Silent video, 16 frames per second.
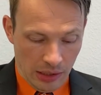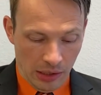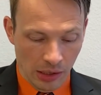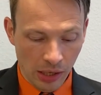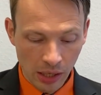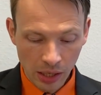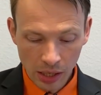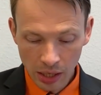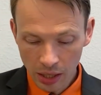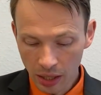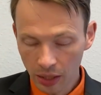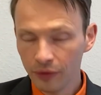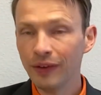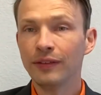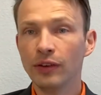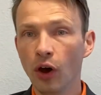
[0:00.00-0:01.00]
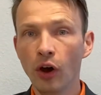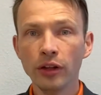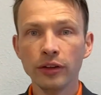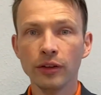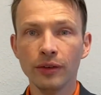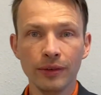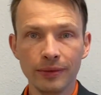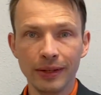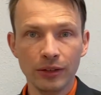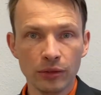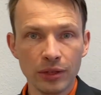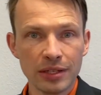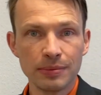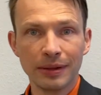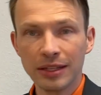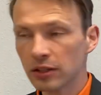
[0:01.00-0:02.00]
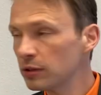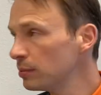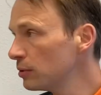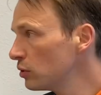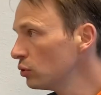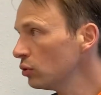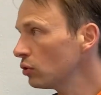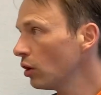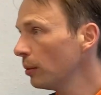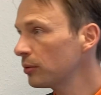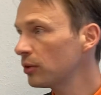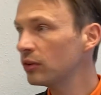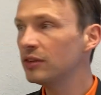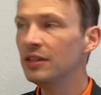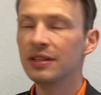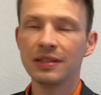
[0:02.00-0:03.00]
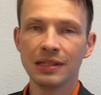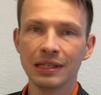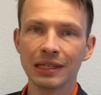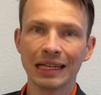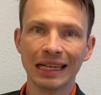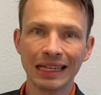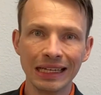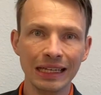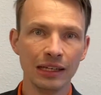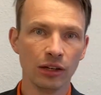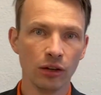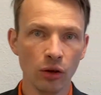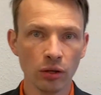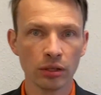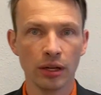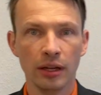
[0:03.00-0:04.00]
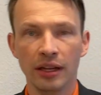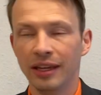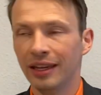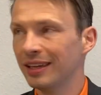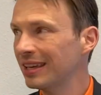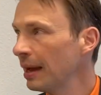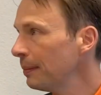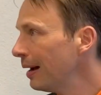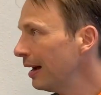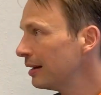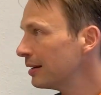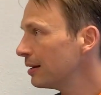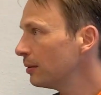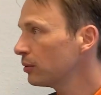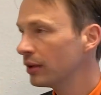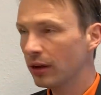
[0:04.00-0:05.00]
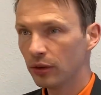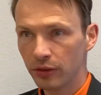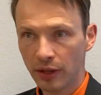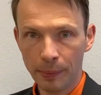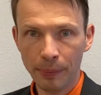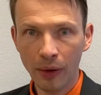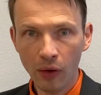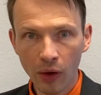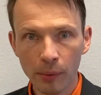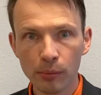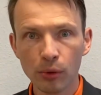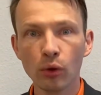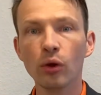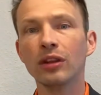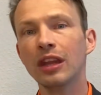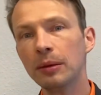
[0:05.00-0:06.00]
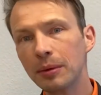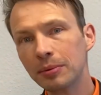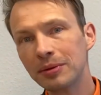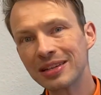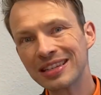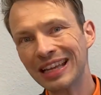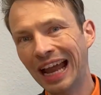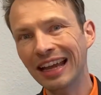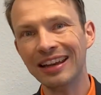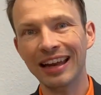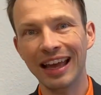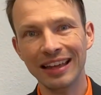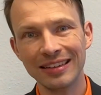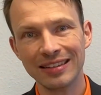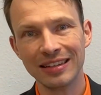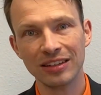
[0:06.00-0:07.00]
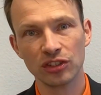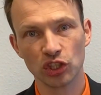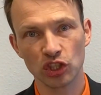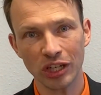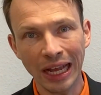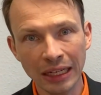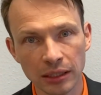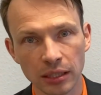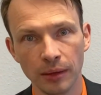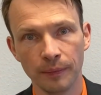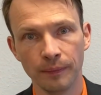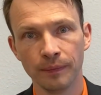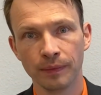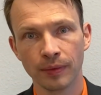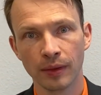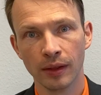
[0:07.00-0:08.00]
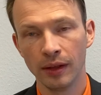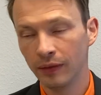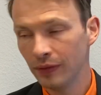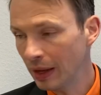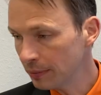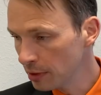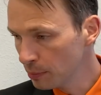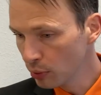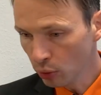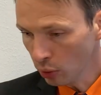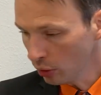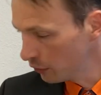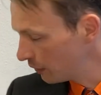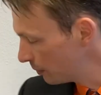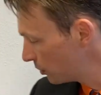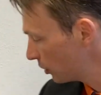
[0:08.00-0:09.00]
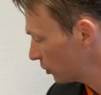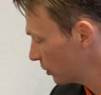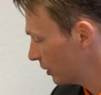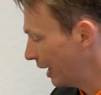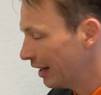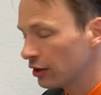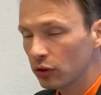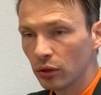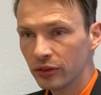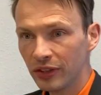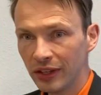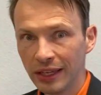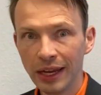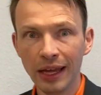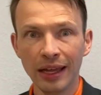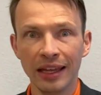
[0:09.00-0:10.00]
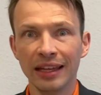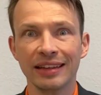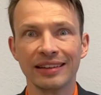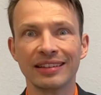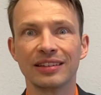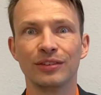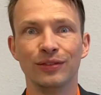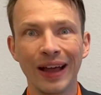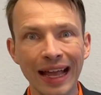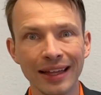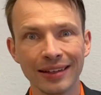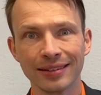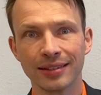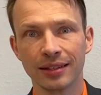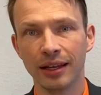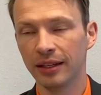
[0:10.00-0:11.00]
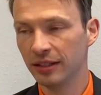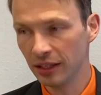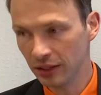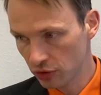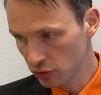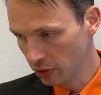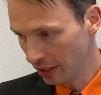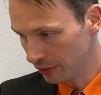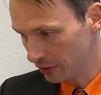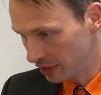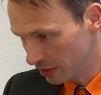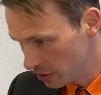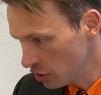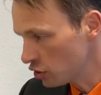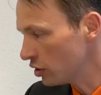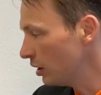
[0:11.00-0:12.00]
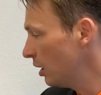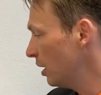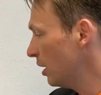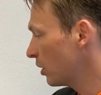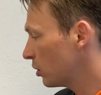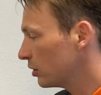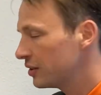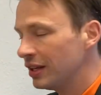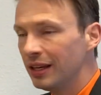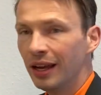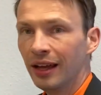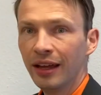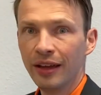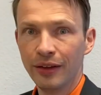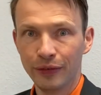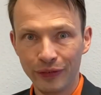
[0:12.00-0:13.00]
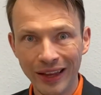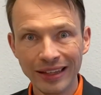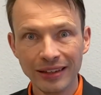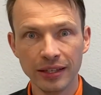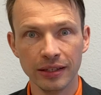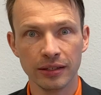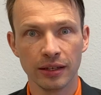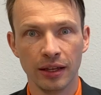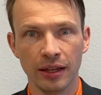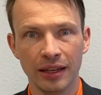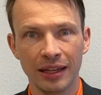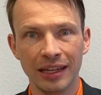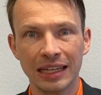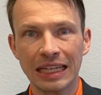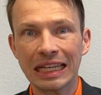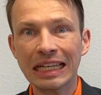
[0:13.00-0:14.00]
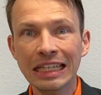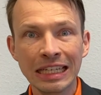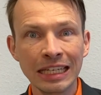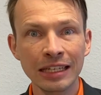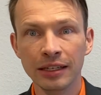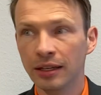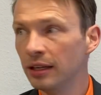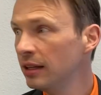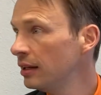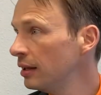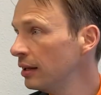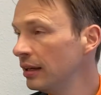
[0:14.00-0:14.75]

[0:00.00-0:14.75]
Ah, und wenn wir heute, wenn du jetzt mal hier zu Besuch kommst, du siehst hier clean look. Ich habe einen, unser, unser Powerbüro, in dem gibt es keinen einzigen Schrank. Wir haben die Büros, wir haben noch so kleine Container. Das war's. Äh, die, Entschuldigung, also die Tische, Container, fertig. Clean.